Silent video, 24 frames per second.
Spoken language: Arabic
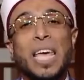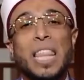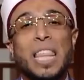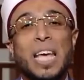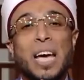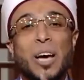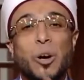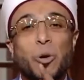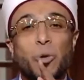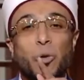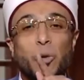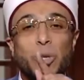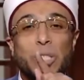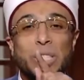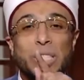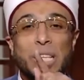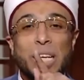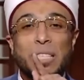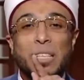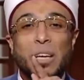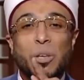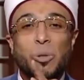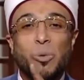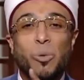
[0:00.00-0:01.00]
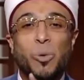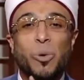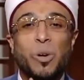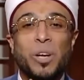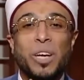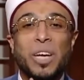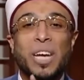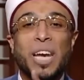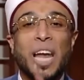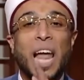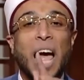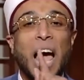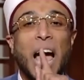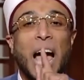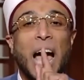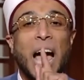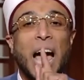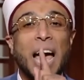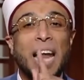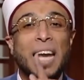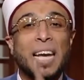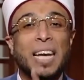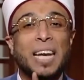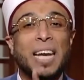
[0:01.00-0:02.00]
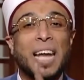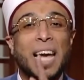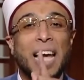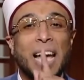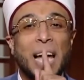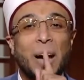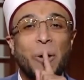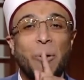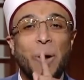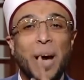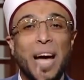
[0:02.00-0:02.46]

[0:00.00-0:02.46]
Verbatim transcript: اذا كنت تظن انك